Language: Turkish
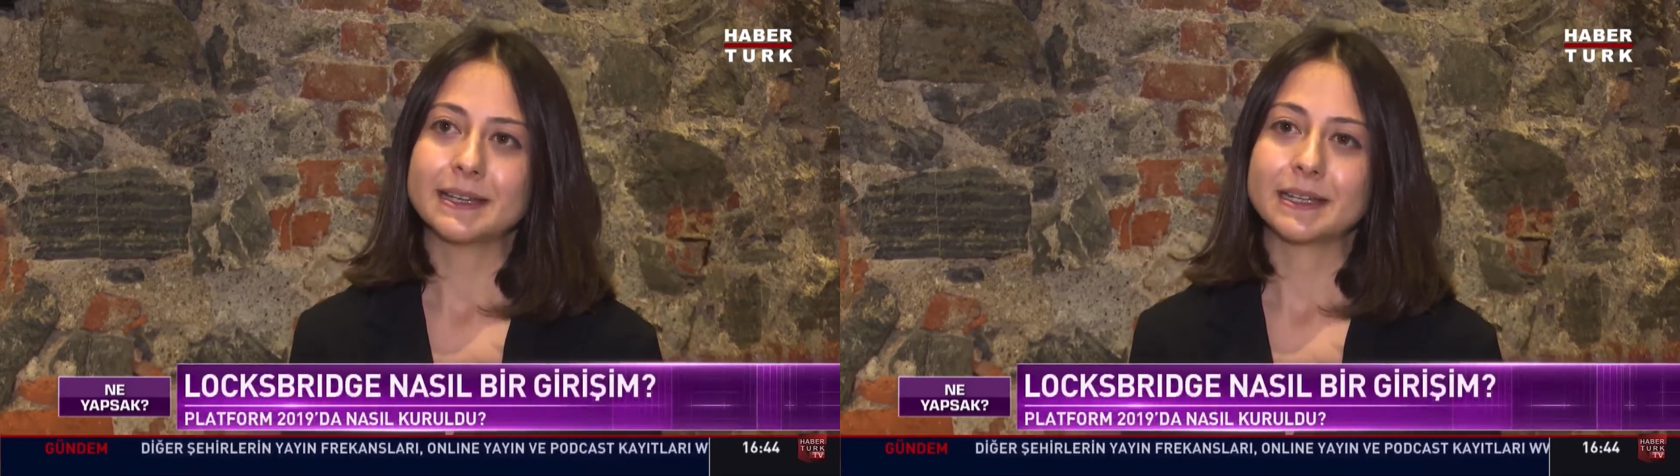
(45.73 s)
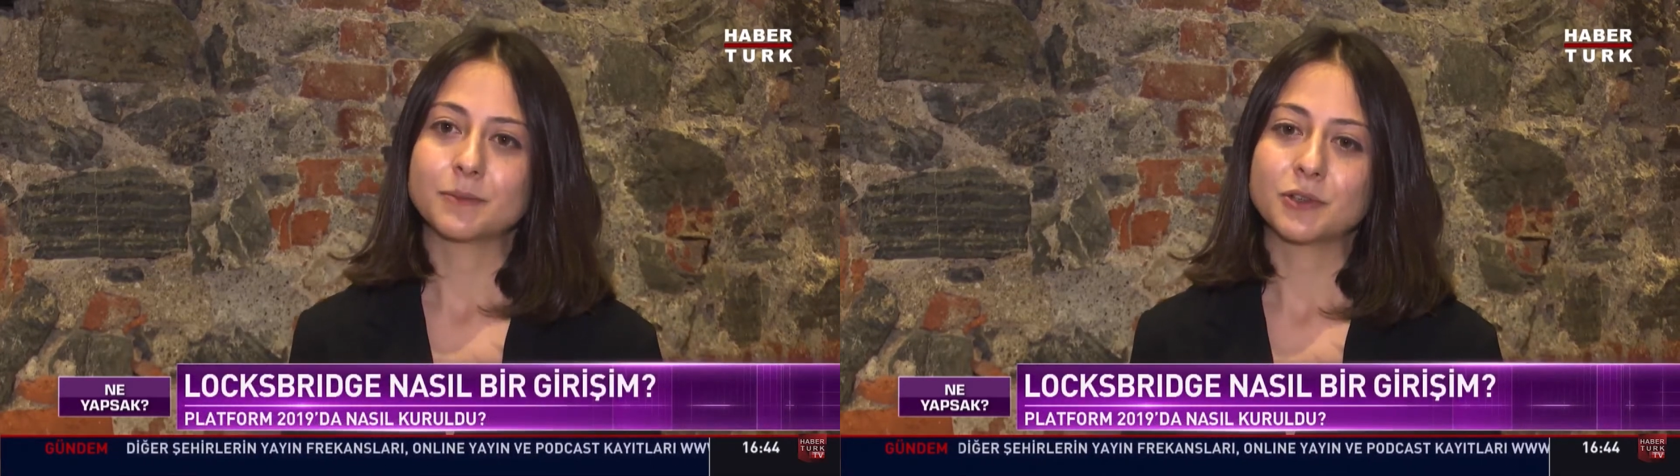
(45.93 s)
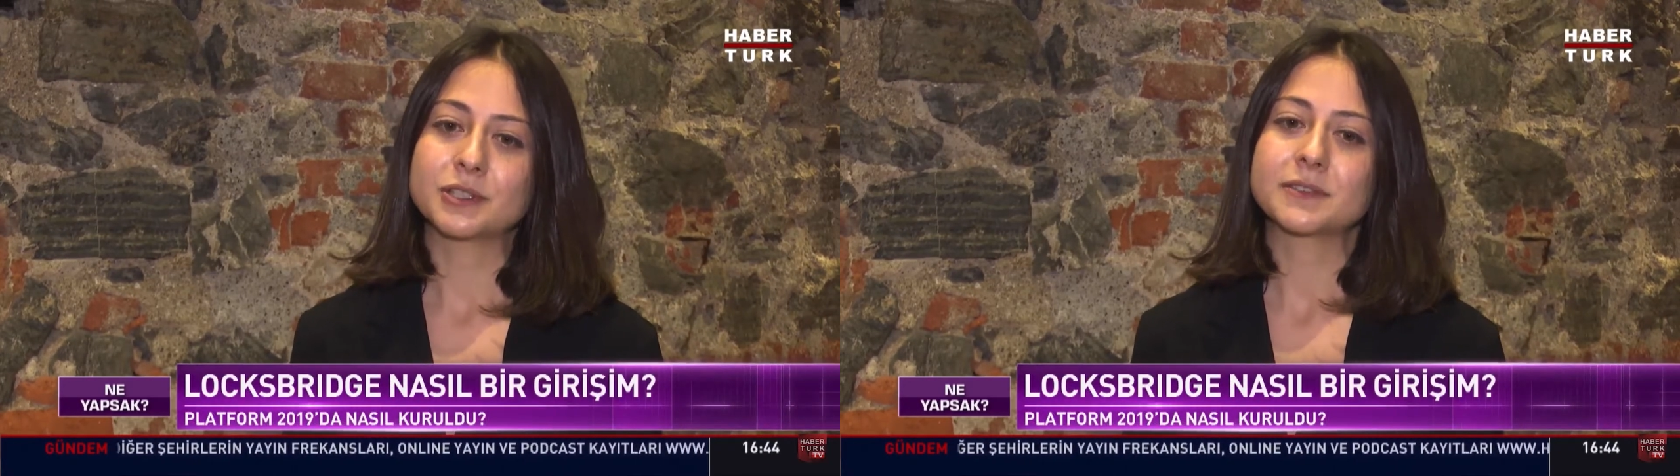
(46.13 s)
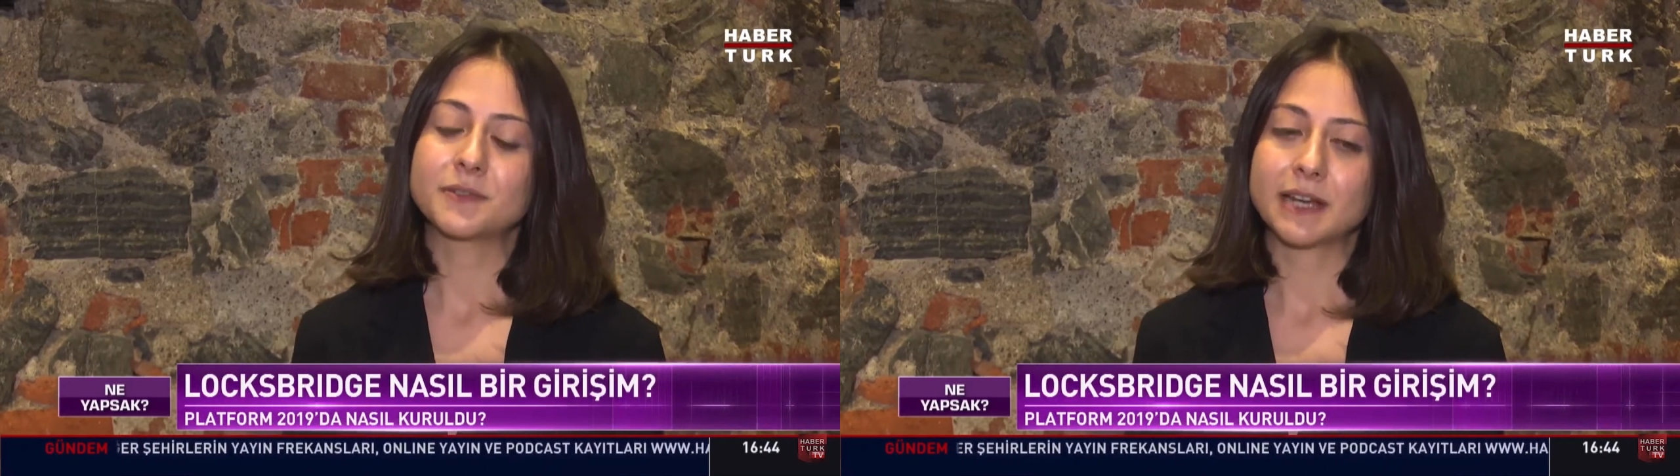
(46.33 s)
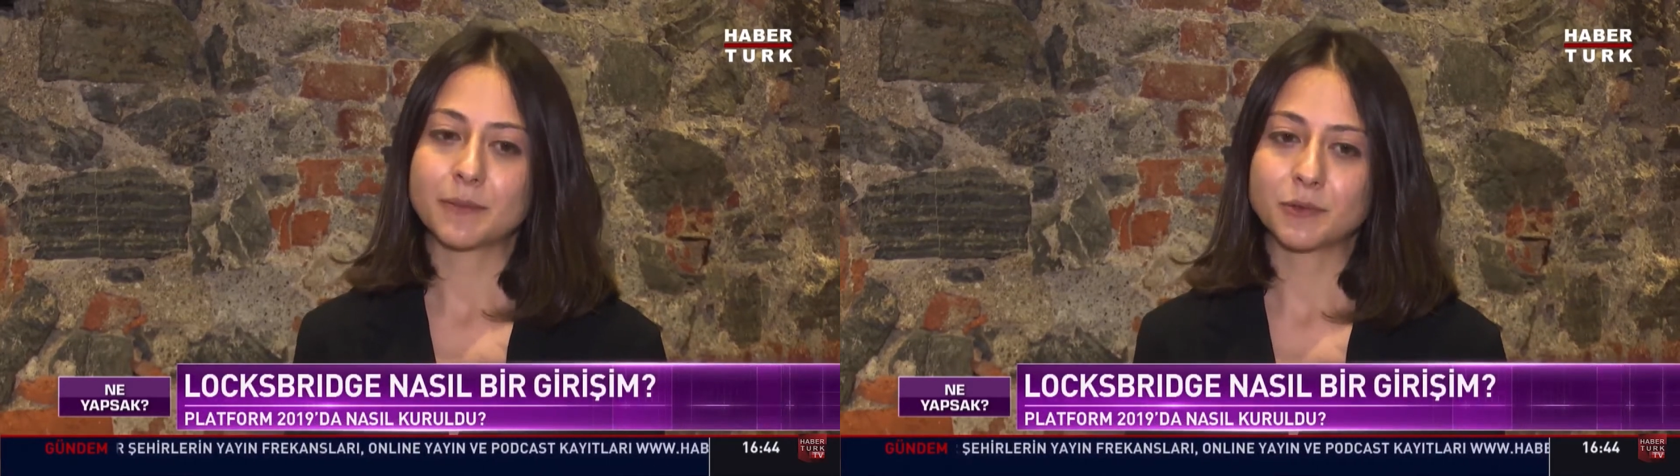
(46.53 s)
E, Boğaziçi
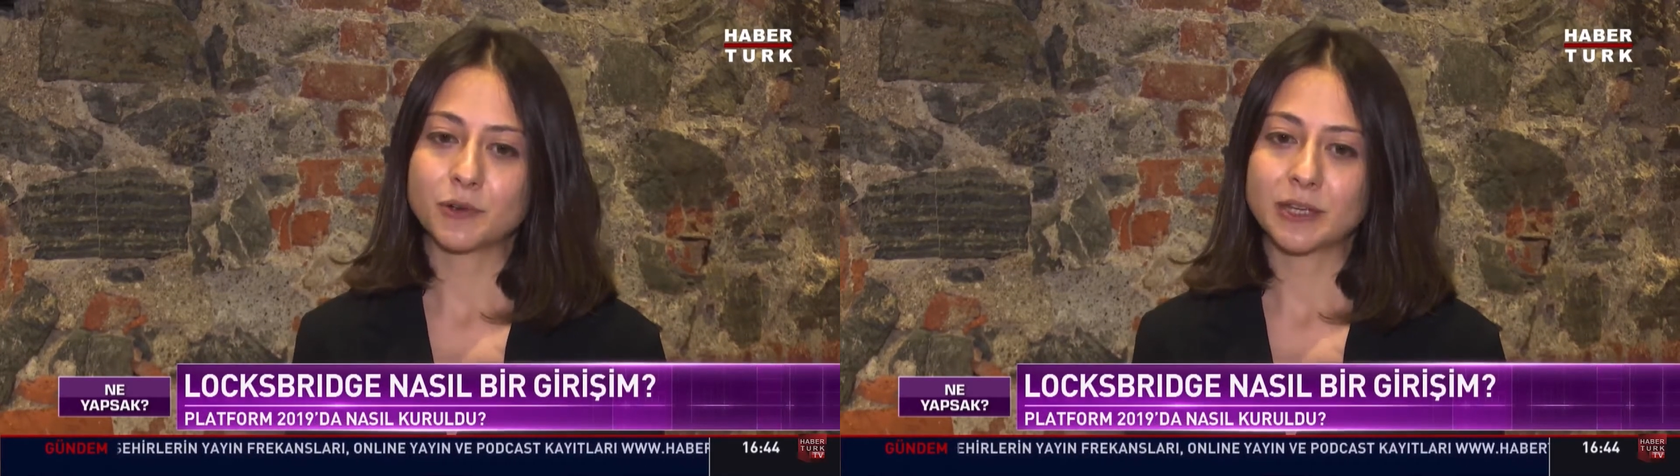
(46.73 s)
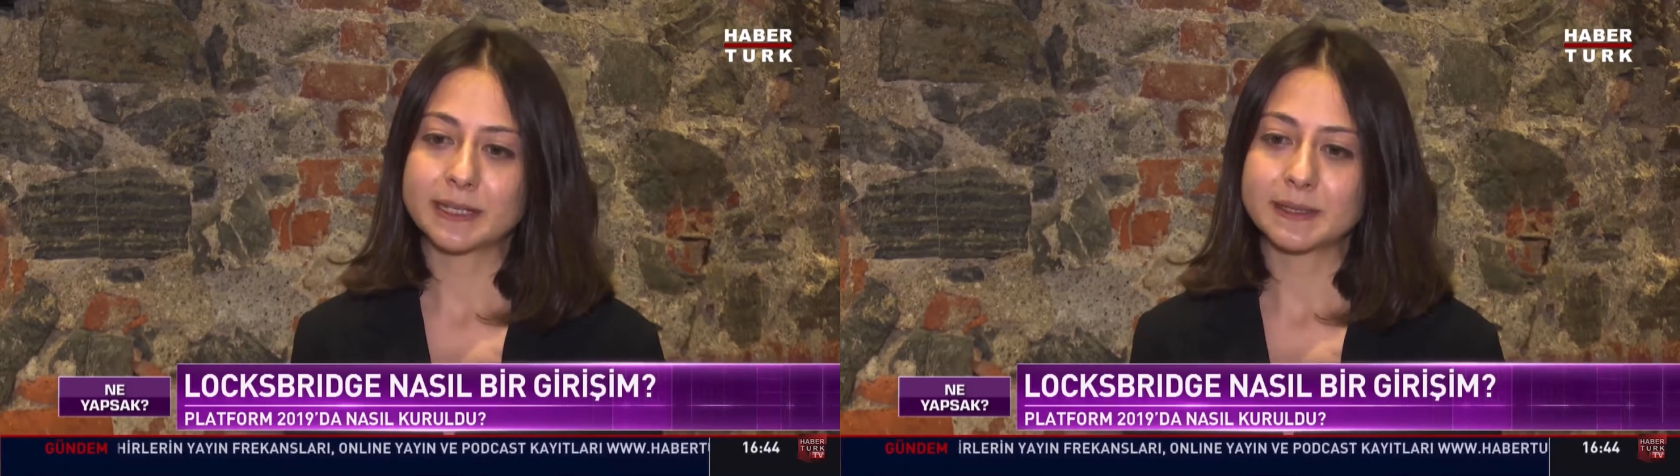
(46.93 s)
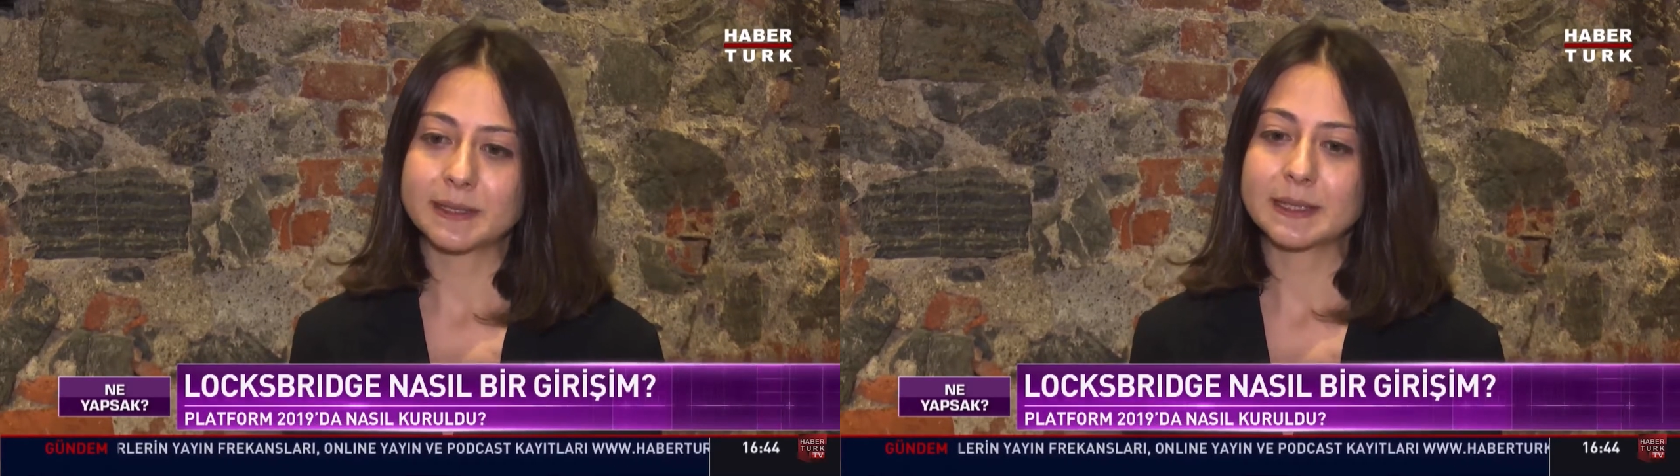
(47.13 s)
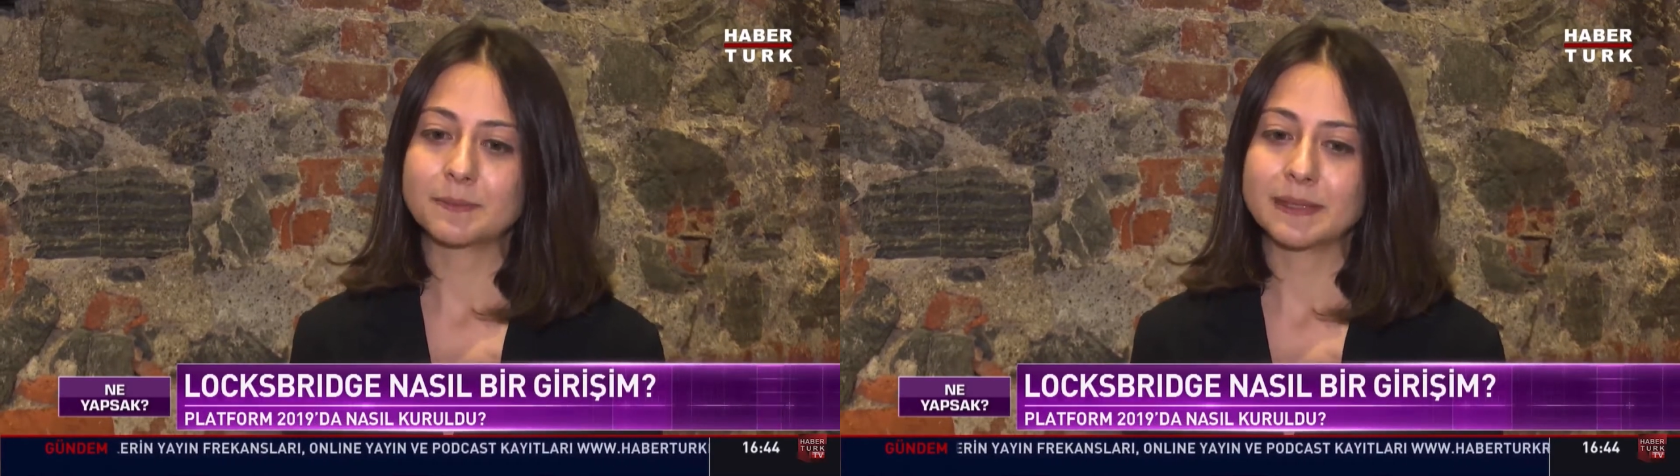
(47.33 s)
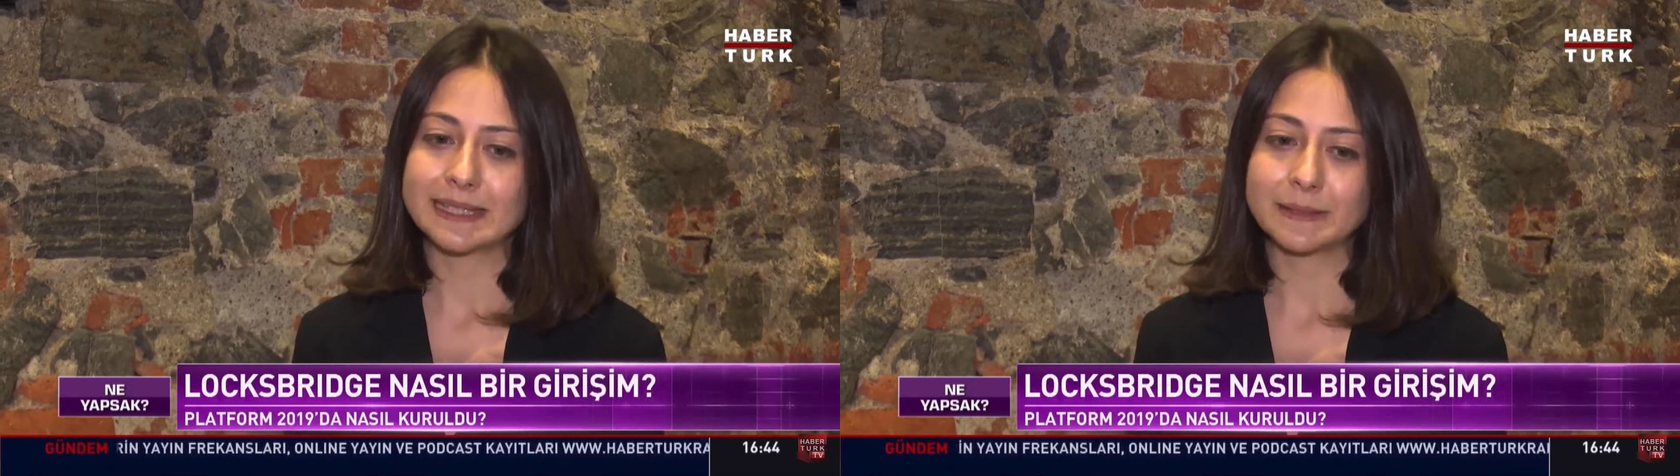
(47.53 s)
Filarmoni
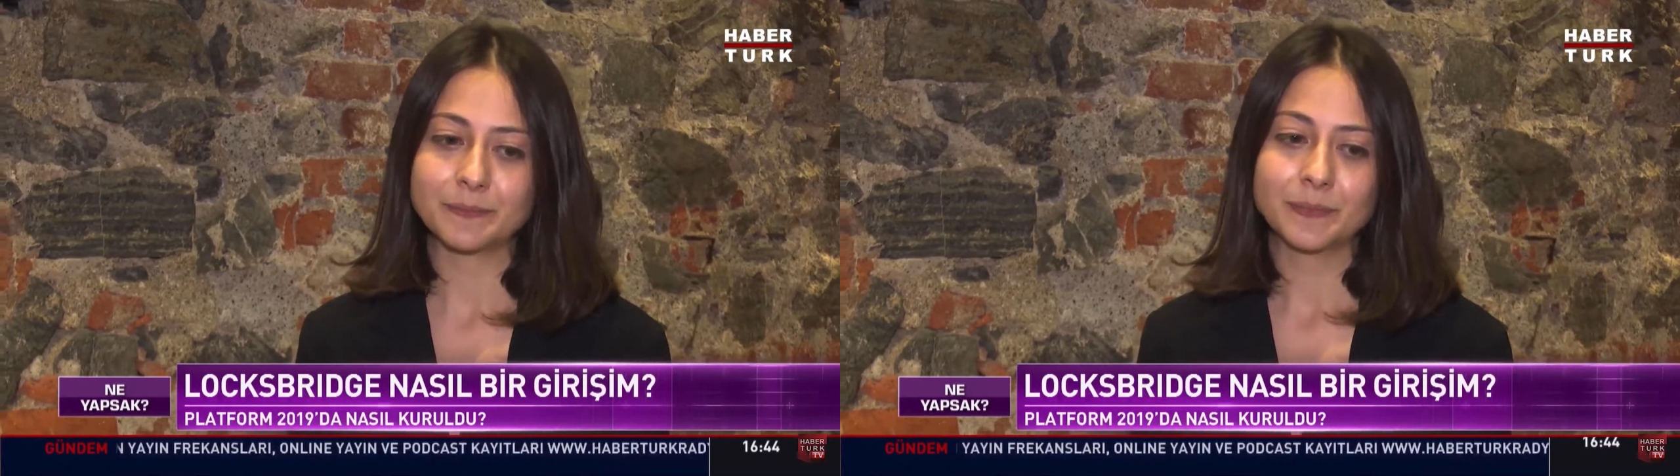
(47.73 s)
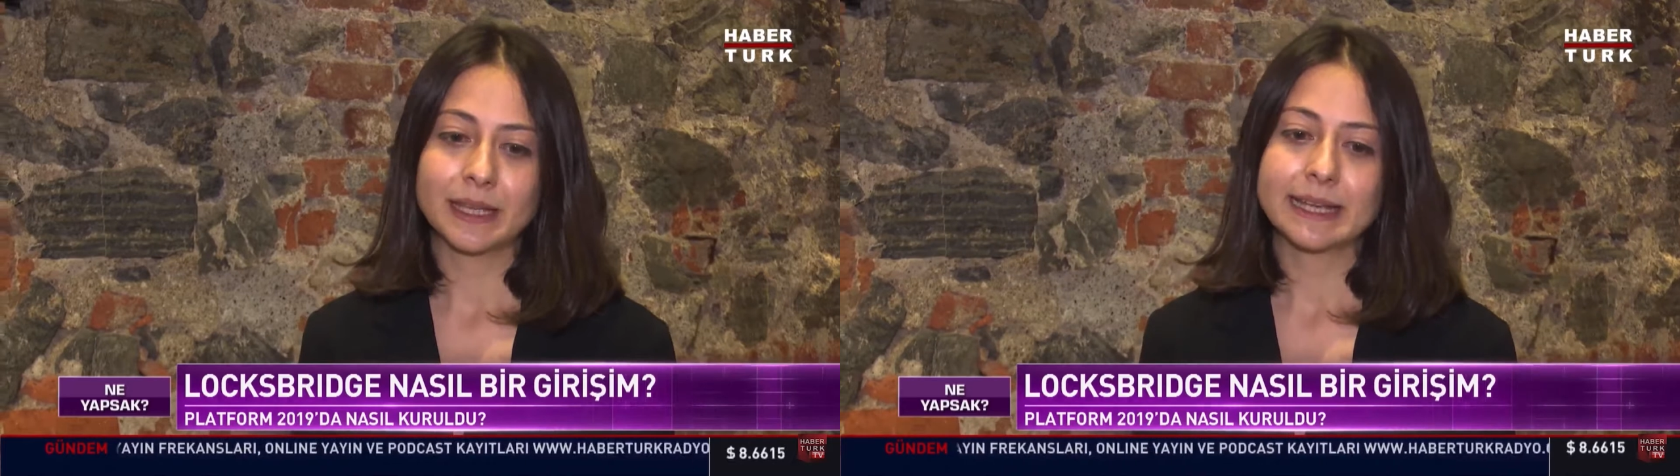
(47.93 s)
Orkestrası bizim